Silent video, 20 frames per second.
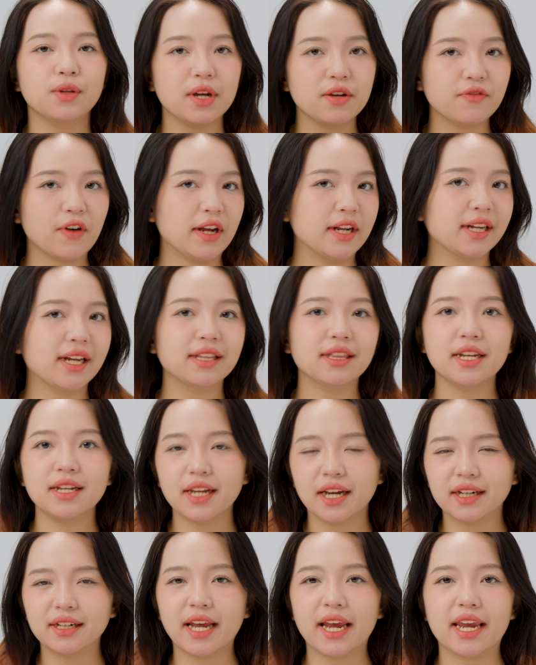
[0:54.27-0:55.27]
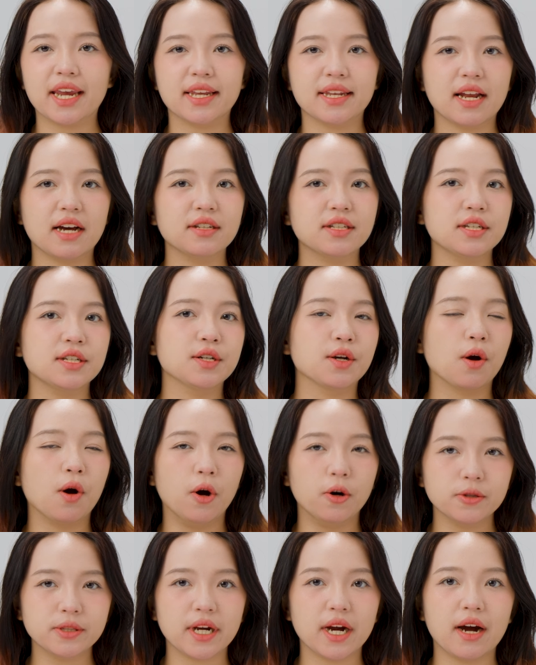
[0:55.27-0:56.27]
Tuy vậy thì cái tính năng này nó chỉ được
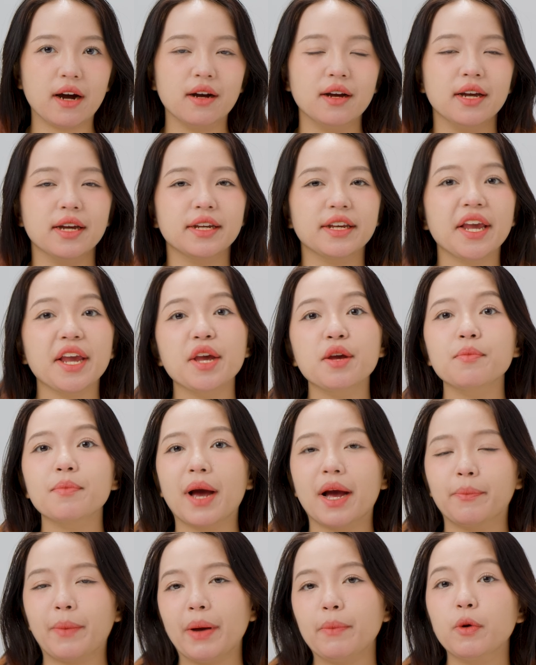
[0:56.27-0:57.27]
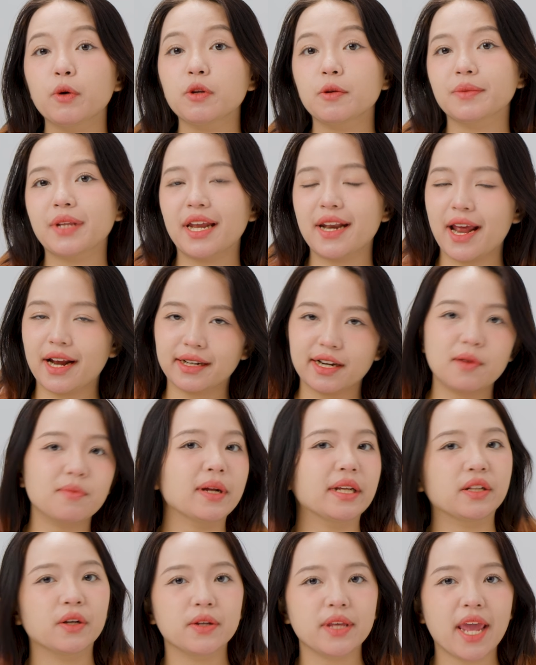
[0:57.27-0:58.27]
hỗ trợ khi mà MacBook chúng ta đang đóng
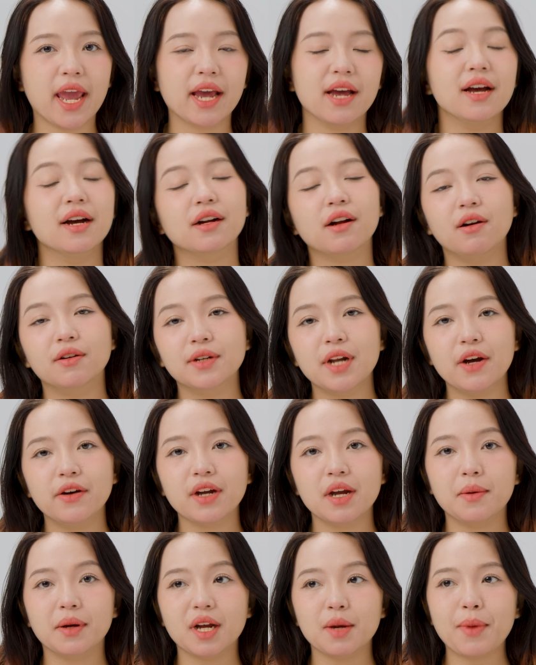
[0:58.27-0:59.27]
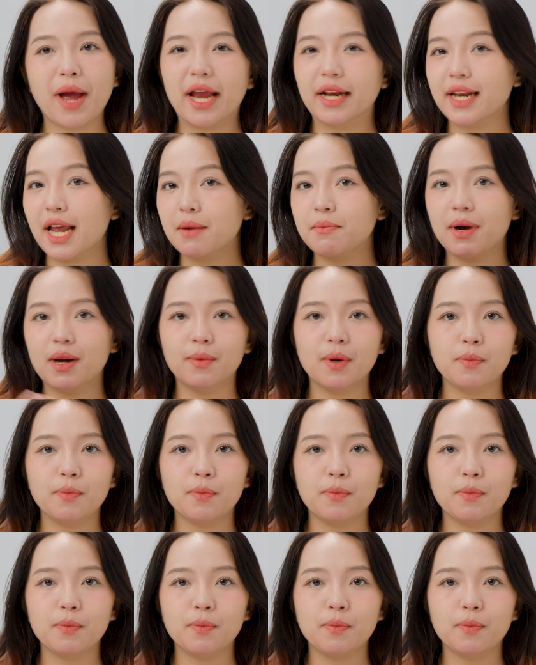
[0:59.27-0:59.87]
lại thôi nha. Còn nếu khi mà các bạn đang mở